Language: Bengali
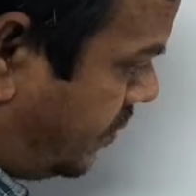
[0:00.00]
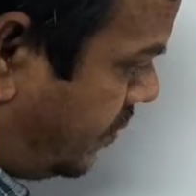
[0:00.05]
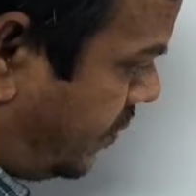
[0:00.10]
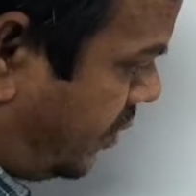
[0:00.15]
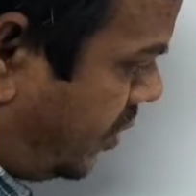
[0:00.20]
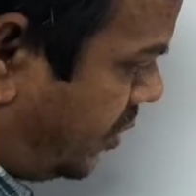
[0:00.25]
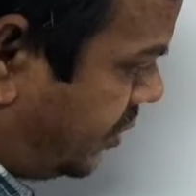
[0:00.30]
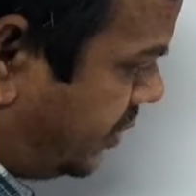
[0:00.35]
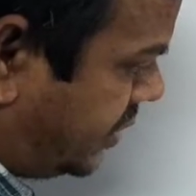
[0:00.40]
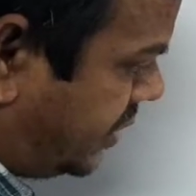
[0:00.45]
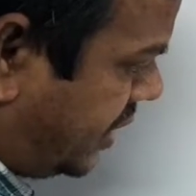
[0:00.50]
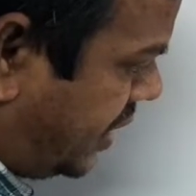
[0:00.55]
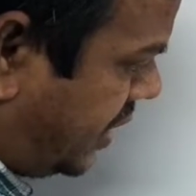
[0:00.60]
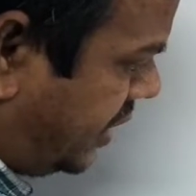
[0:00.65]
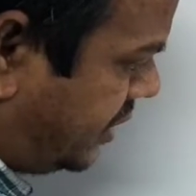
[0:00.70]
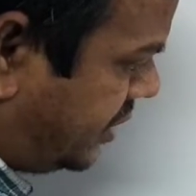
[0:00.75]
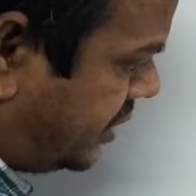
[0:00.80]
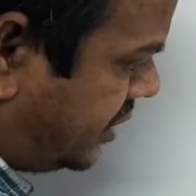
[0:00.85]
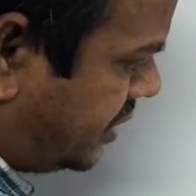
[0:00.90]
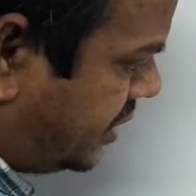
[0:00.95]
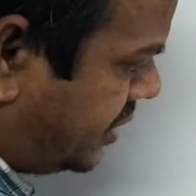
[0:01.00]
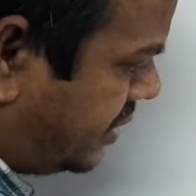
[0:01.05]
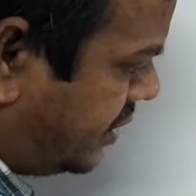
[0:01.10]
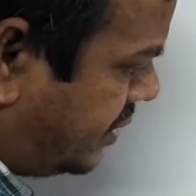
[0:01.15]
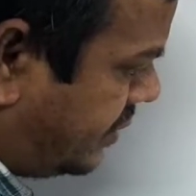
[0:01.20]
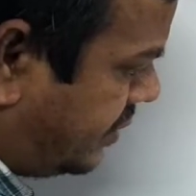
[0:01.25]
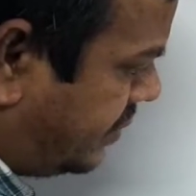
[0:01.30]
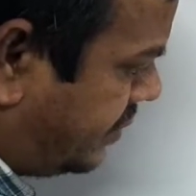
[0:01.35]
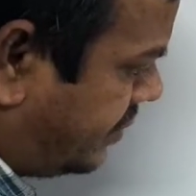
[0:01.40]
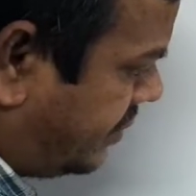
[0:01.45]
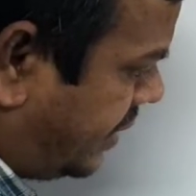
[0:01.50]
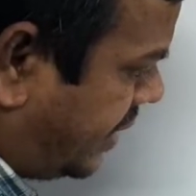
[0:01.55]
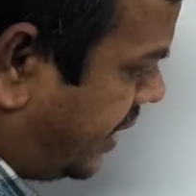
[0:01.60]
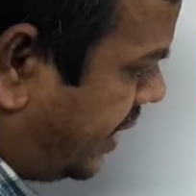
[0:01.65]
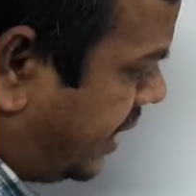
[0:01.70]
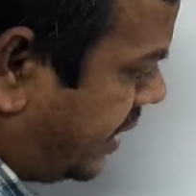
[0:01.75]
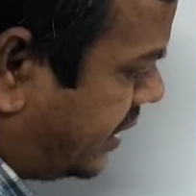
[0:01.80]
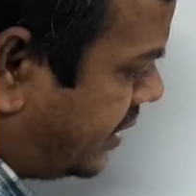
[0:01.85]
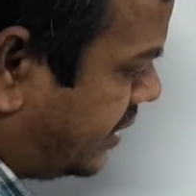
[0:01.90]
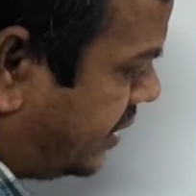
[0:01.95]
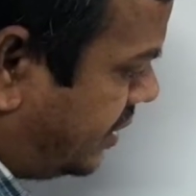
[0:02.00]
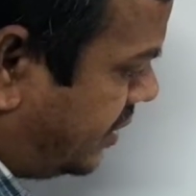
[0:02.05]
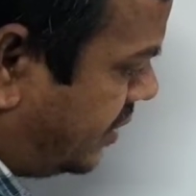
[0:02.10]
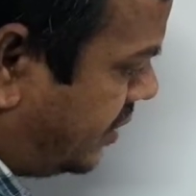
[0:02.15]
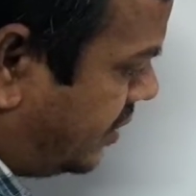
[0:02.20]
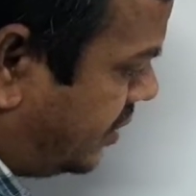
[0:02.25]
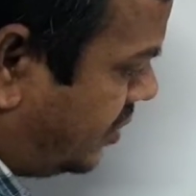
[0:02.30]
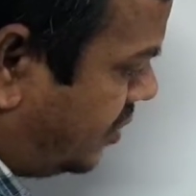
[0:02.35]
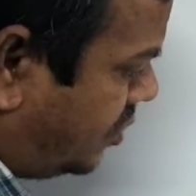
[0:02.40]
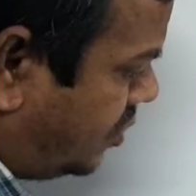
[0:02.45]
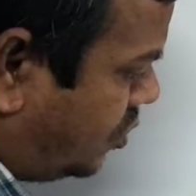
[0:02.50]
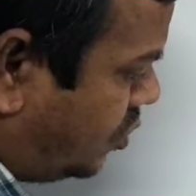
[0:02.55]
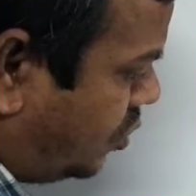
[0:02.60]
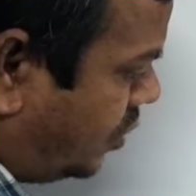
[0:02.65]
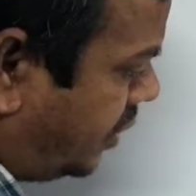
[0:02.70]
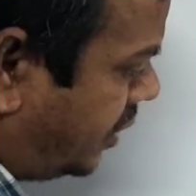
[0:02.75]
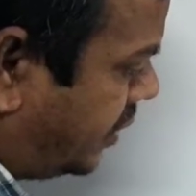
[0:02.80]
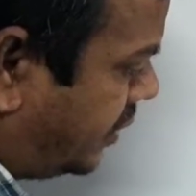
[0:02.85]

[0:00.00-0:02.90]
পঞ্চাশ ভাগ দুই